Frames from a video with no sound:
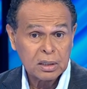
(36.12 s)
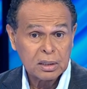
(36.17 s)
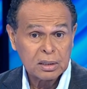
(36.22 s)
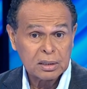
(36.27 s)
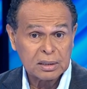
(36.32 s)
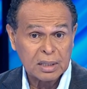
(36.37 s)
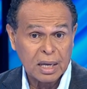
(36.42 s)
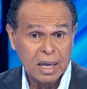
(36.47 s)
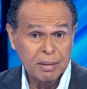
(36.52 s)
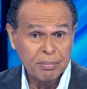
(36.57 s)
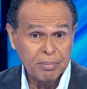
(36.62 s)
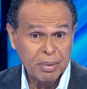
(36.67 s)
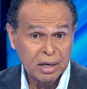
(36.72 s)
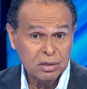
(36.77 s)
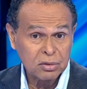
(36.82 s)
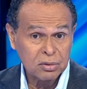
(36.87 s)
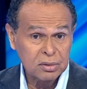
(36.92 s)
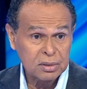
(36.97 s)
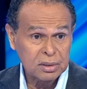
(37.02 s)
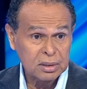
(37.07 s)
Ça
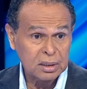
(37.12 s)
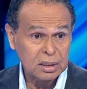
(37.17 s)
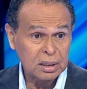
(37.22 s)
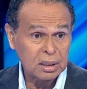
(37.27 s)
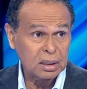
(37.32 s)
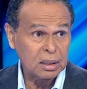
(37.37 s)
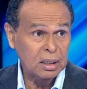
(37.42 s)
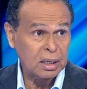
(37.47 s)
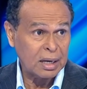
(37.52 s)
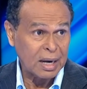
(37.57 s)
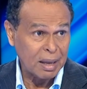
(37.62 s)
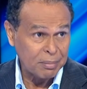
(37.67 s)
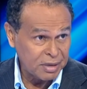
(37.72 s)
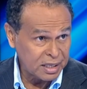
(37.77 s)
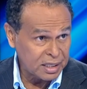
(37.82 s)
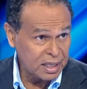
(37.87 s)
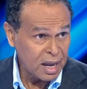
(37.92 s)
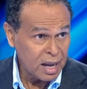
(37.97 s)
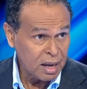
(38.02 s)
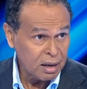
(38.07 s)
impacte aussi
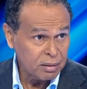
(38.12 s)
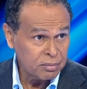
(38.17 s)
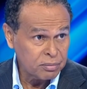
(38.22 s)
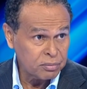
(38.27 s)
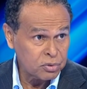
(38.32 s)
l'habitat,